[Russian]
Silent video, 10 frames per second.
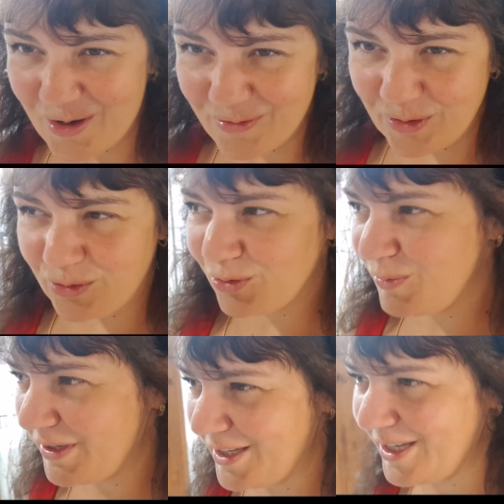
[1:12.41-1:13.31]

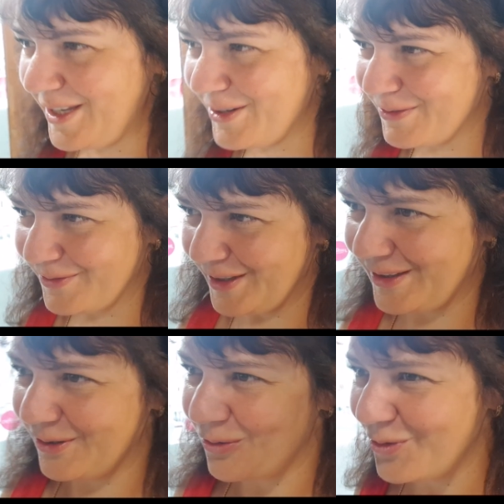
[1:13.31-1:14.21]
Ютубе, и
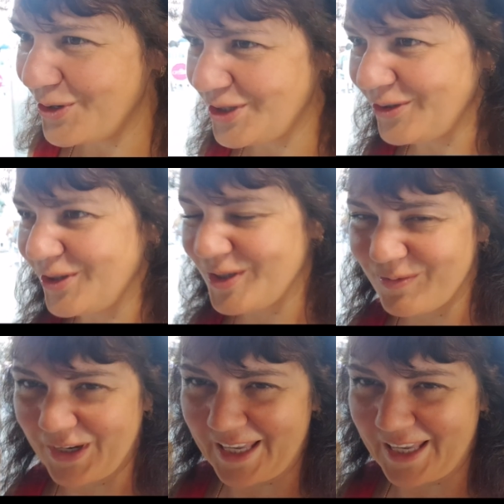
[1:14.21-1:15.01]
это очень-очень